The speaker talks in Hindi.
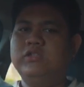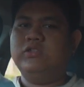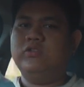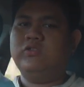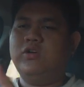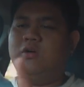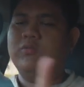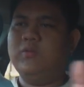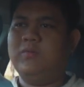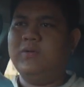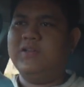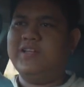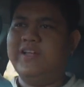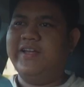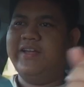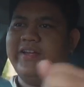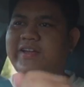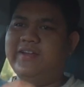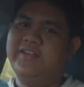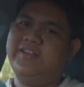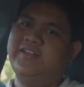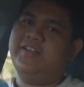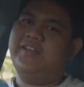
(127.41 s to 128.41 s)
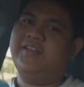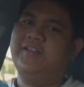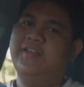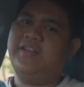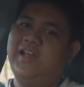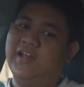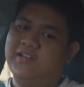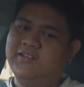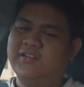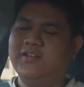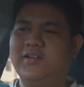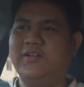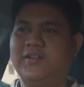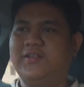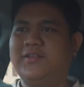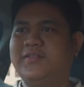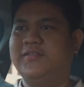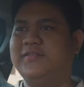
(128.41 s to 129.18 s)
तो आप लोग बताइएगा कि कैसा लग रहा